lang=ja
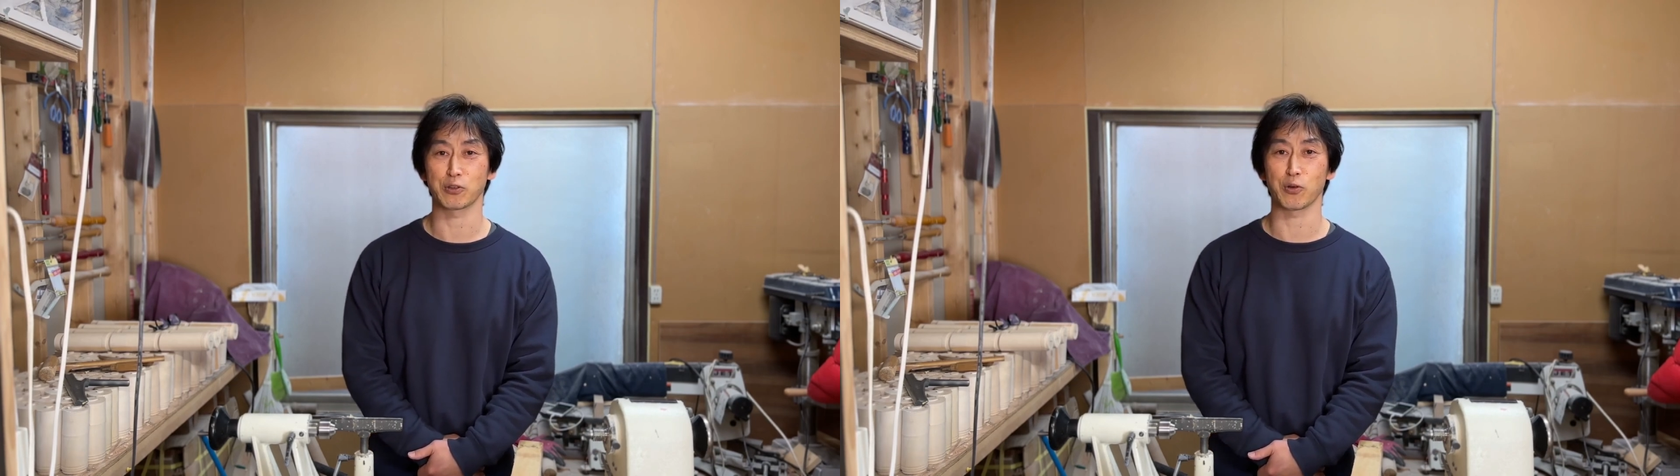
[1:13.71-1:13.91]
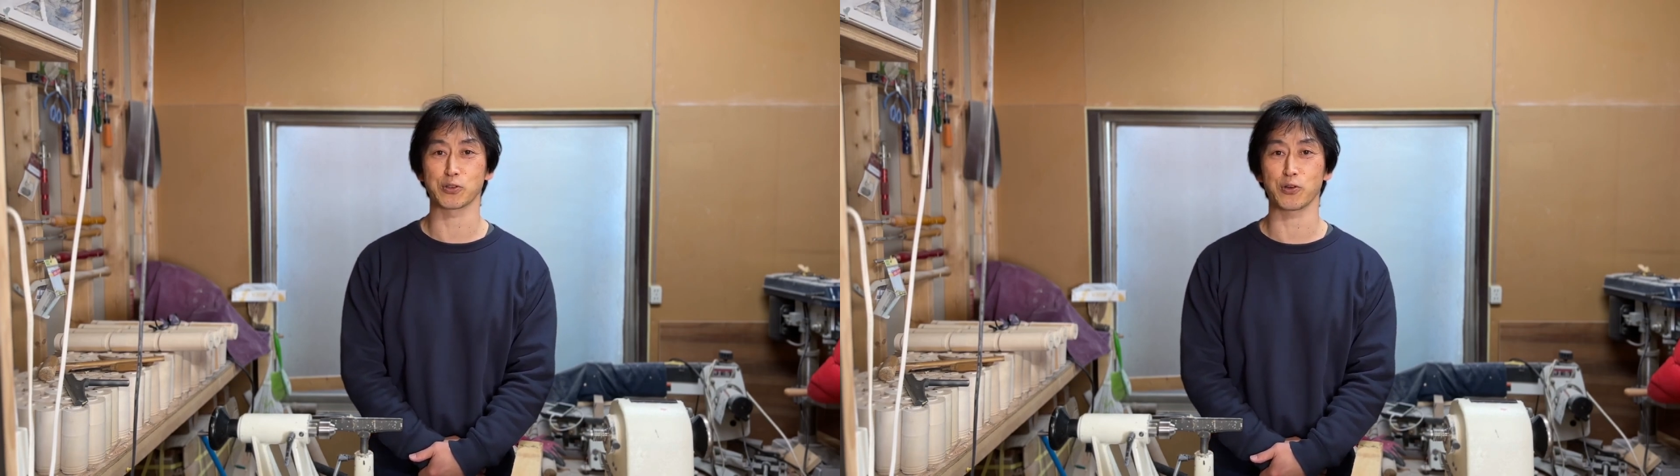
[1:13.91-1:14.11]

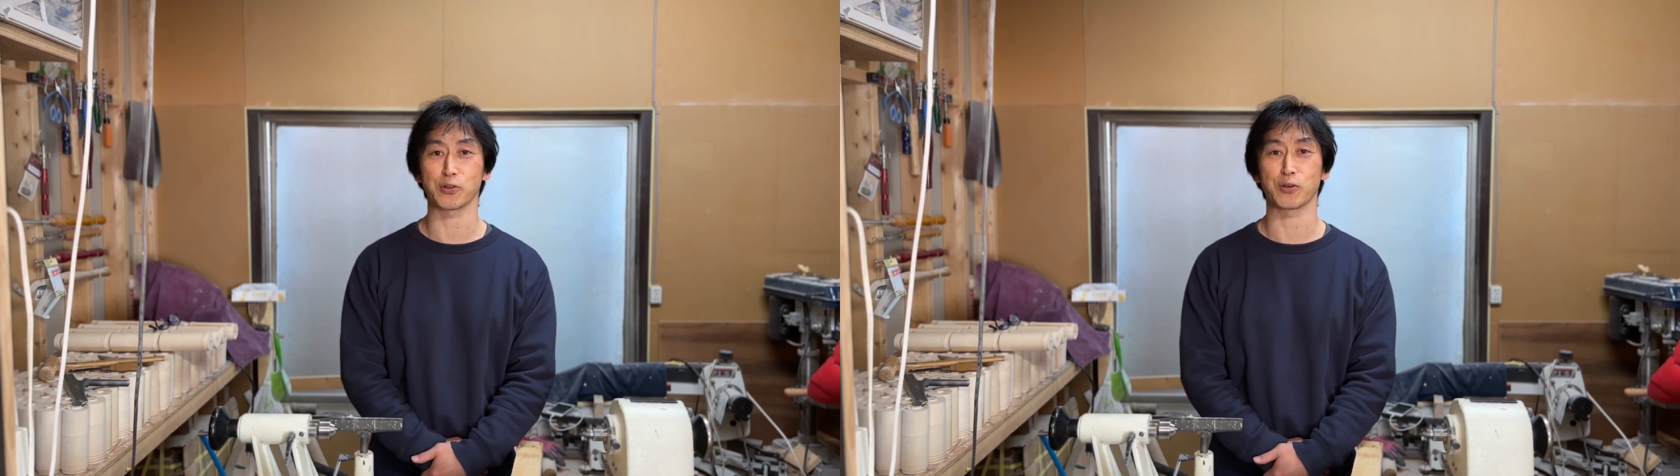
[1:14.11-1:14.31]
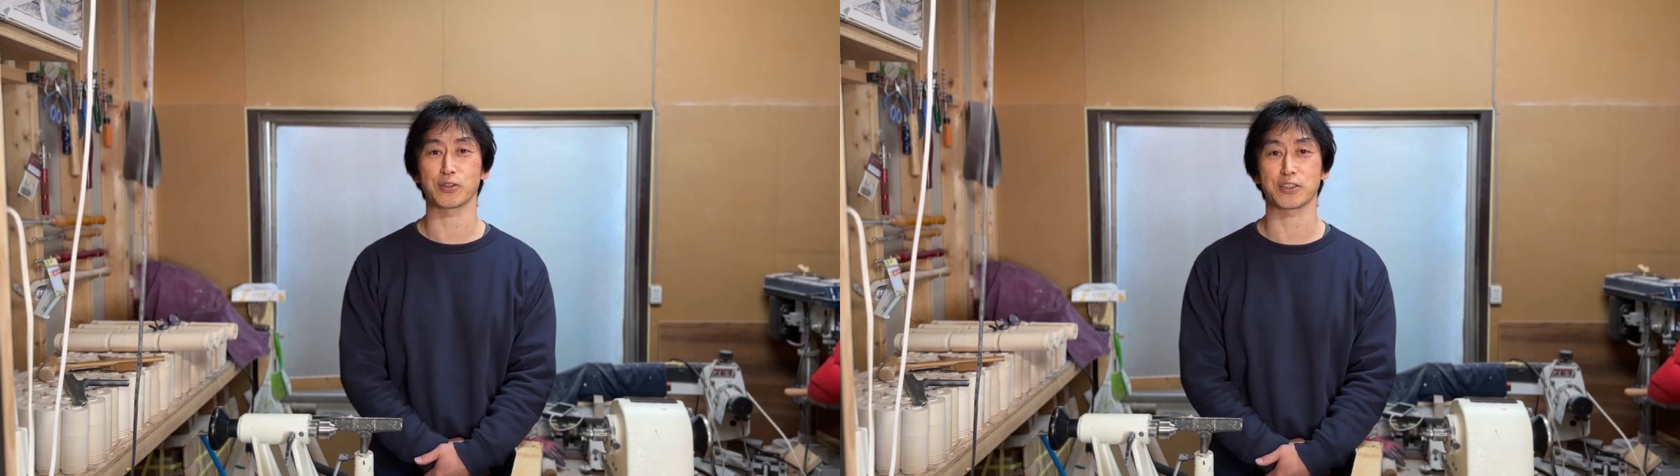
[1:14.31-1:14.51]
どうぞ
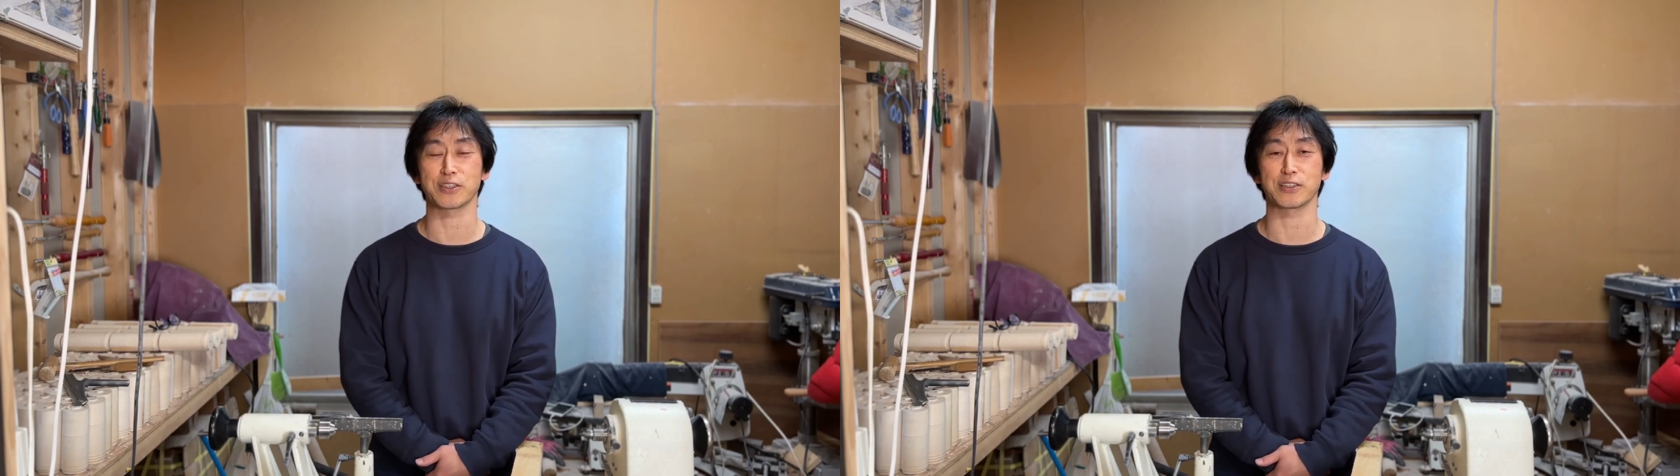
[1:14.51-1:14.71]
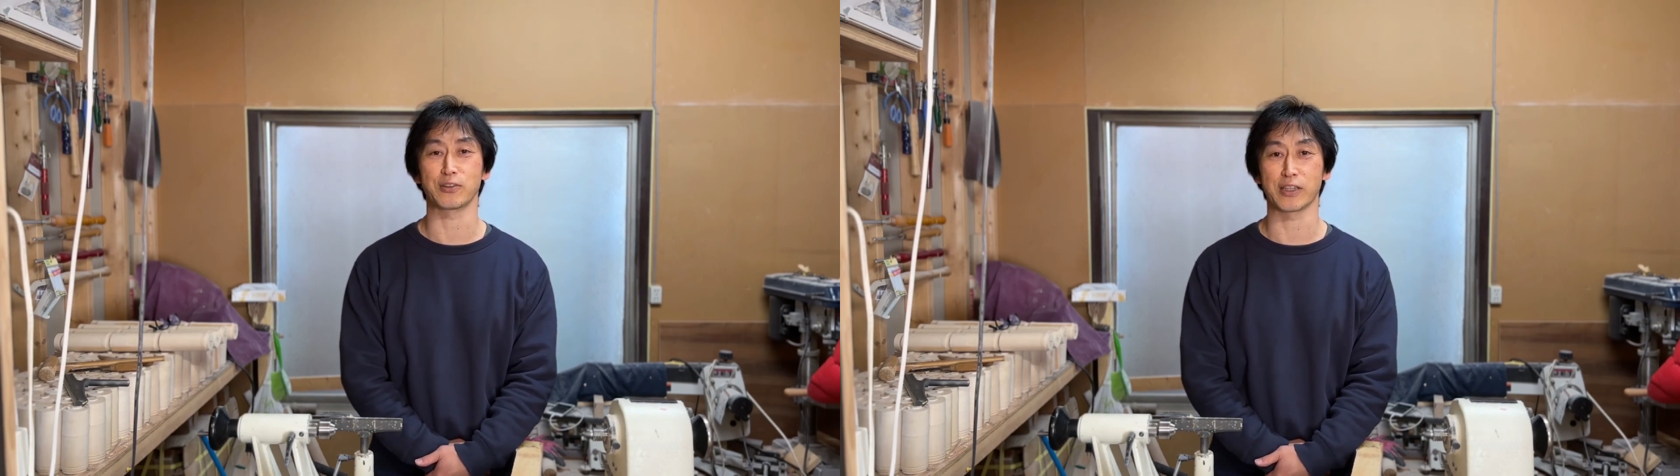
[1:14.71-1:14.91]
よろし
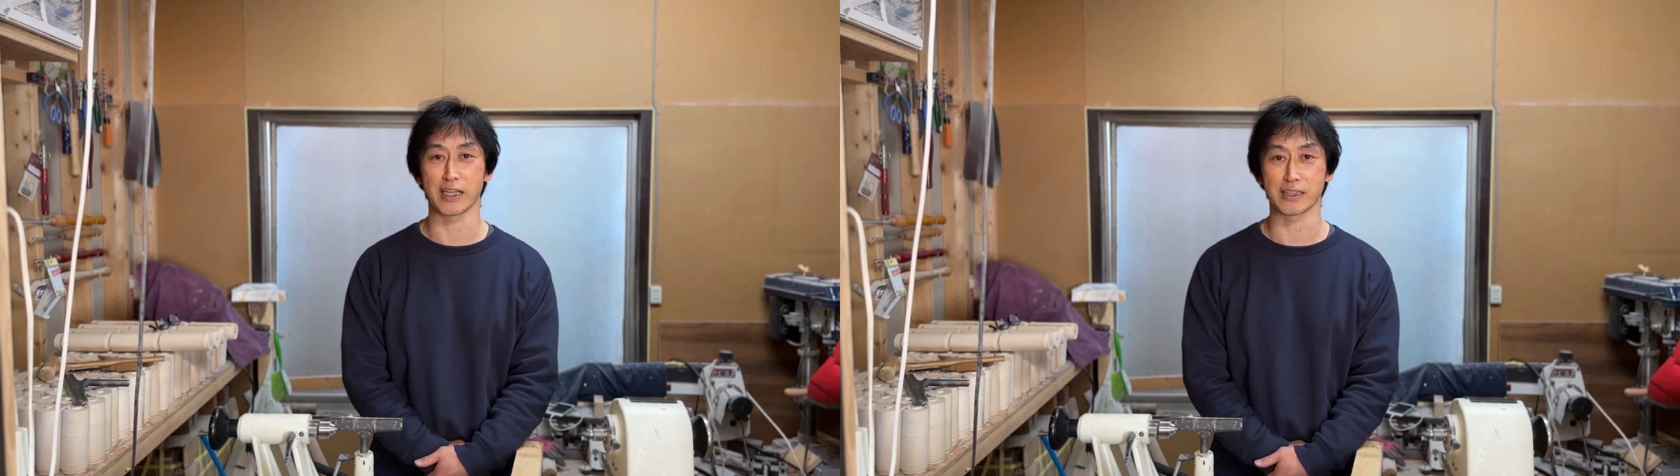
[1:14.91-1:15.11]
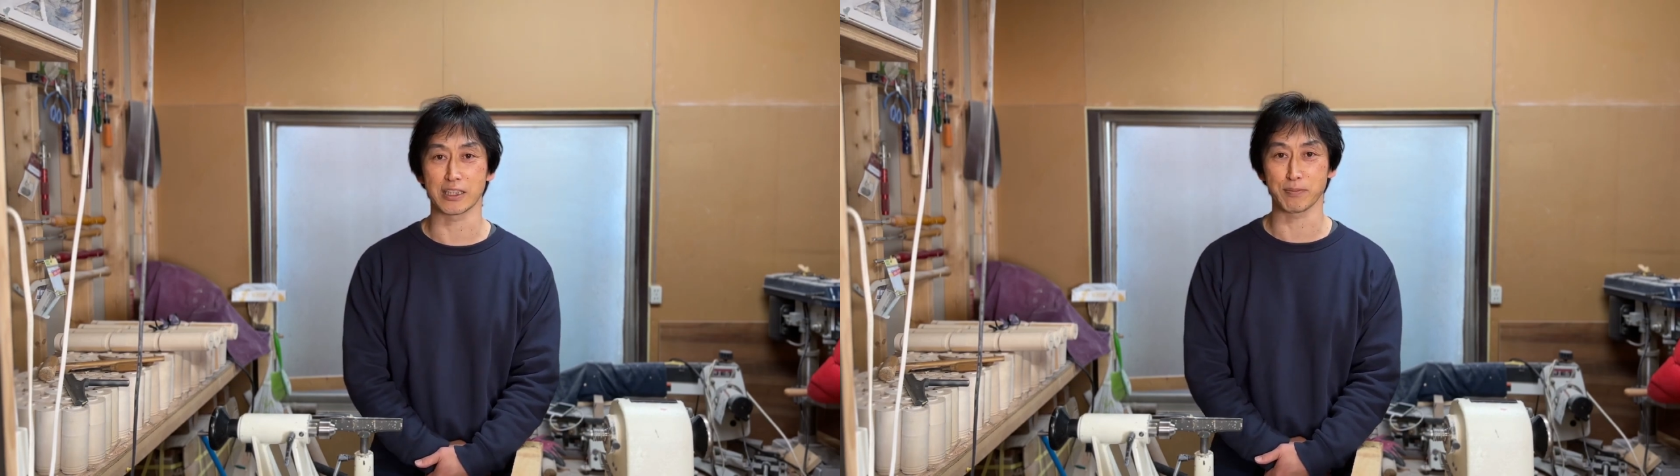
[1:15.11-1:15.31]
くお願い
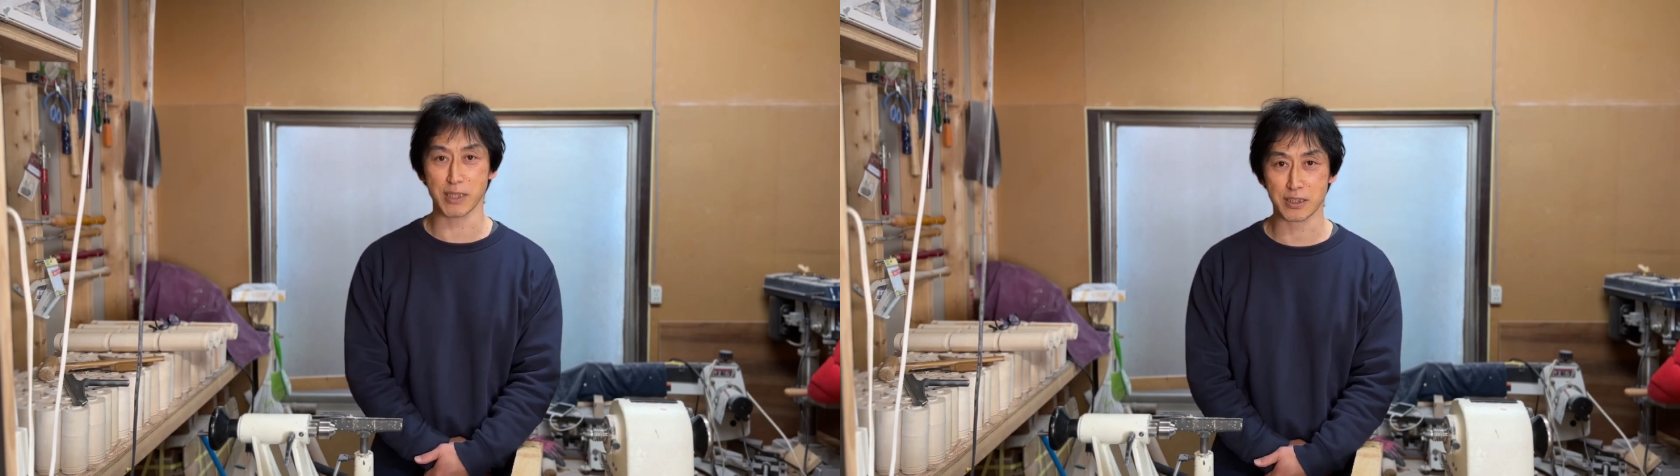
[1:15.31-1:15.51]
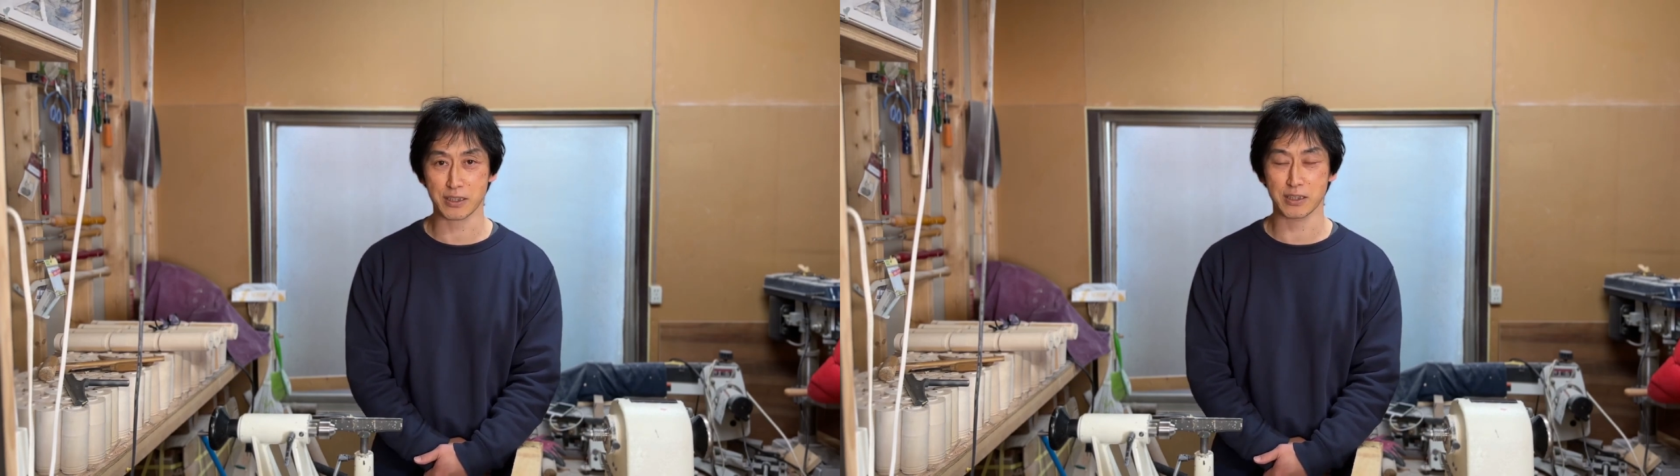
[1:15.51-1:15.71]
いたしま
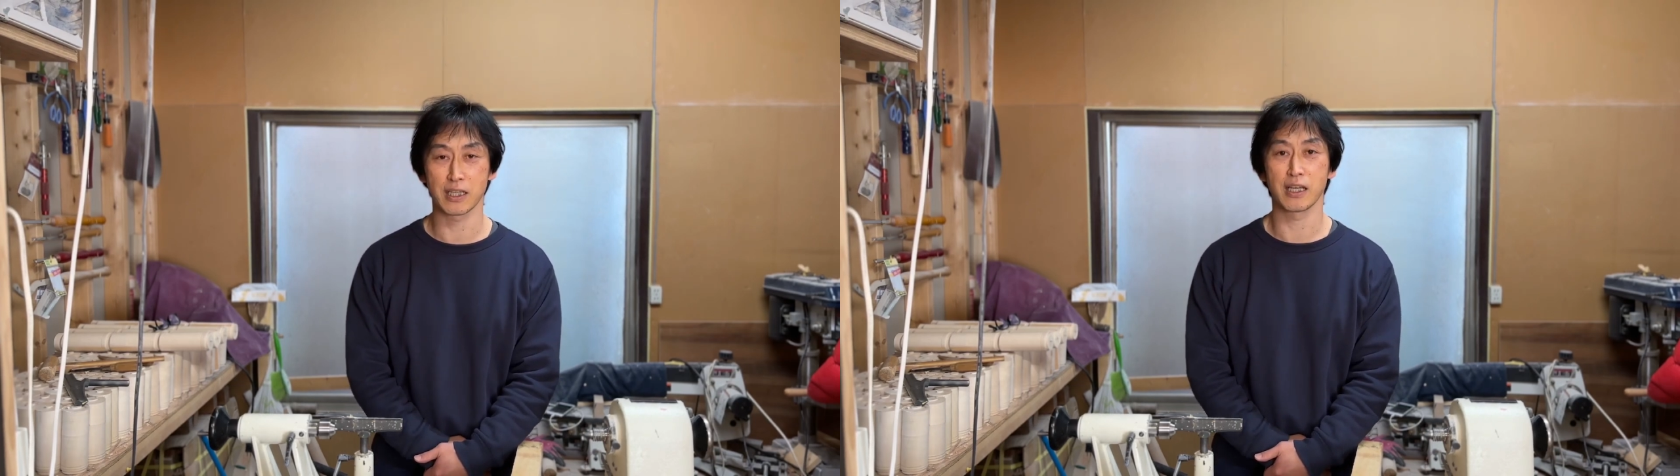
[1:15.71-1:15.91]
す、